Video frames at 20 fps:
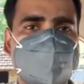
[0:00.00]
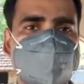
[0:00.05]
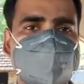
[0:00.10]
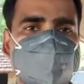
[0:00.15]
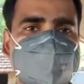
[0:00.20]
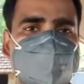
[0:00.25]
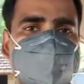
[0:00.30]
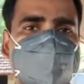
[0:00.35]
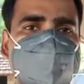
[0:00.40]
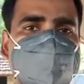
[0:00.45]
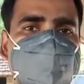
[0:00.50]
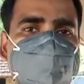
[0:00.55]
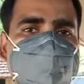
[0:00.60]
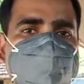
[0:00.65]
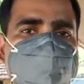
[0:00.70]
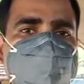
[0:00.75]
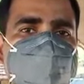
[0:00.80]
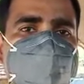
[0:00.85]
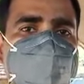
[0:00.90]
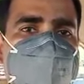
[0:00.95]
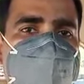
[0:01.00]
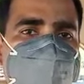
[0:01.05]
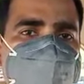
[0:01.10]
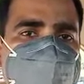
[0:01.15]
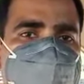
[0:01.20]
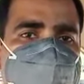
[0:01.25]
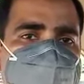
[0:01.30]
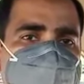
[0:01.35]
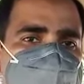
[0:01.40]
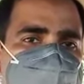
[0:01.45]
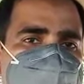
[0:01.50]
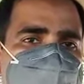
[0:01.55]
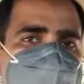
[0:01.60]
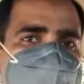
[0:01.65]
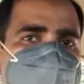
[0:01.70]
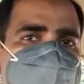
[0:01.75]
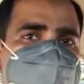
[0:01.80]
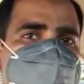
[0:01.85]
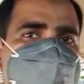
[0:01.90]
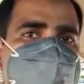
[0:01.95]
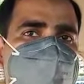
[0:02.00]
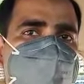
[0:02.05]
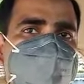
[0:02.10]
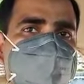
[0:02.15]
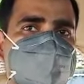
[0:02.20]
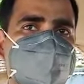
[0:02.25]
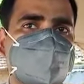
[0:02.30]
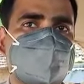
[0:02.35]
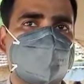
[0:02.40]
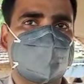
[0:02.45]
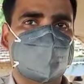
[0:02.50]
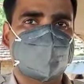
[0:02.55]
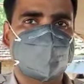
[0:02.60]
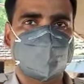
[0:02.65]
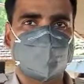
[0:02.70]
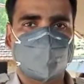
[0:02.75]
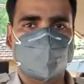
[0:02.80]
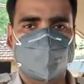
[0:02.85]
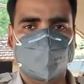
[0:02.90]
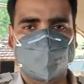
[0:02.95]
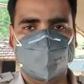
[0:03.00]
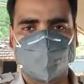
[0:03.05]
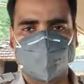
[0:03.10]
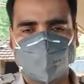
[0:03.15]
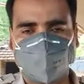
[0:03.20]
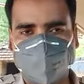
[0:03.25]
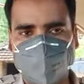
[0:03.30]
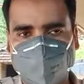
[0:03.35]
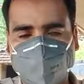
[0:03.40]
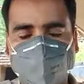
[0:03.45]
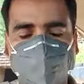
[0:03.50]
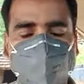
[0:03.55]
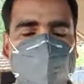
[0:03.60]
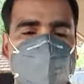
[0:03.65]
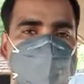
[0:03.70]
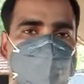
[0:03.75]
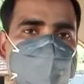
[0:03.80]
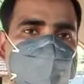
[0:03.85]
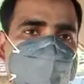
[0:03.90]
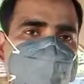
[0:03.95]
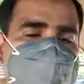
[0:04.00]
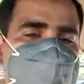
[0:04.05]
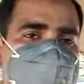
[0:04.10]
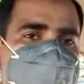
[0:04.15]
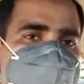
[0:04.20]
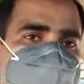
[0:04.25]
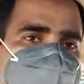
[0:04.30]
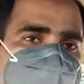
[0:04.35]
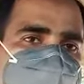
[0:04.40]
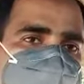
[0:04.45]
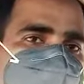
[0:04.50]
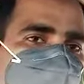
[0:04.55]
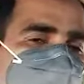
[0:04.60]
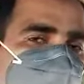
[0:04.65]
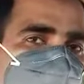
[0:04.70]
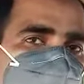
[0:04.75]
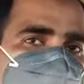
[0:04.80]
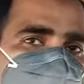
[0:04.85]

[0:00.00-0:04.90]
किया सके तो पाइप लाइन के माध्यम से भी पानी एक से दूसरे